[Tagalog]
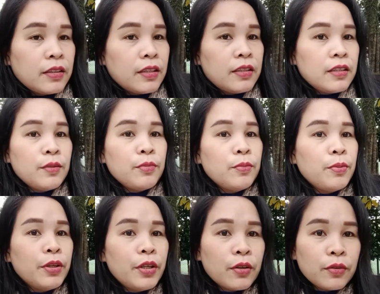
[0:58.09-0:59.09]
Kasi
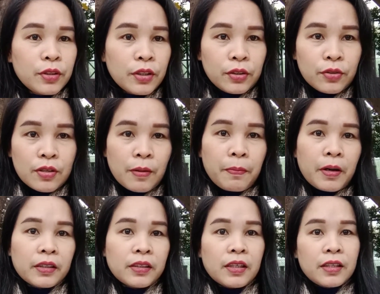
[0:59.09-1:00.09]
naboboard ako dito sa
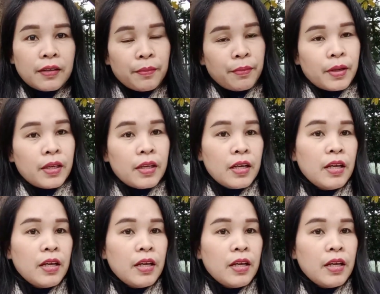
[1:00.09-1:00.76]
park na Katambay.